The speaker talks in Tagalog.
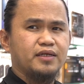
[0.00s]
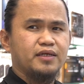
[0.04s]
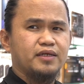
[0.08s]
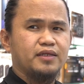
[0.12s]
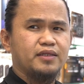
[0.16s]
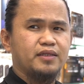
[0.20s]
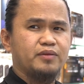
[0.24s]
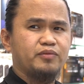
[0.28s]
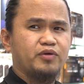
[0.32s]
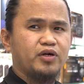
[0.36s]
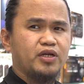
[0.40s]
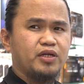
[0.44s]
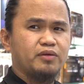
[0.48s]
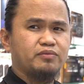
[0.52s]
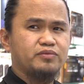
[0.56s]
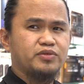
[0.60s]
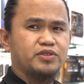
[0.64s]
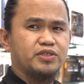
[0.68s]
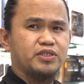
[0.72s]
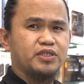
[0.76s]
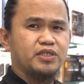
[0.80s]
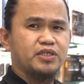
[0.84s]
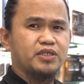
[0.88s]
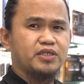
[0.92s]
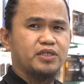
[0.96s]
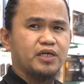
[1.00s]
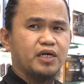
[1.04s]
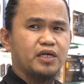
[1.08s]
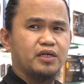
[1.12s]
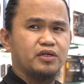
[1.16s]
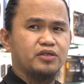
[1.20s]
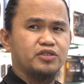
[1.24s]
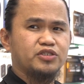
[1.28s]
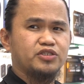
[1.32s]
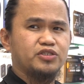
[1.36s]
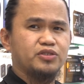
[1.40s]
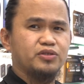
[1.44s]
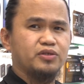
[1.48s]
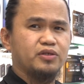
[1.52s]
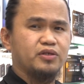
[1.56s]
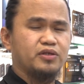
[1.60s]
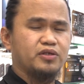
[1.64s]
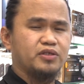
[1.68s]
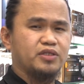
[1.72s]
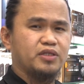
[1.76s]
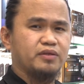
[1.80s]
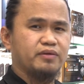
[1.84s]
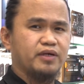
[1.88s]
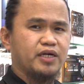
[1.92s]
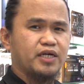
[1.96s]
hindi mo alam si Carlos
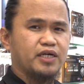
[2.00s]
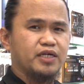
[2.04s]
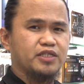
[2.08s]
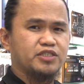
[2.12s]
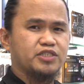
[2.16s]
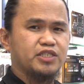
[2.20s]
Yulo, di ba?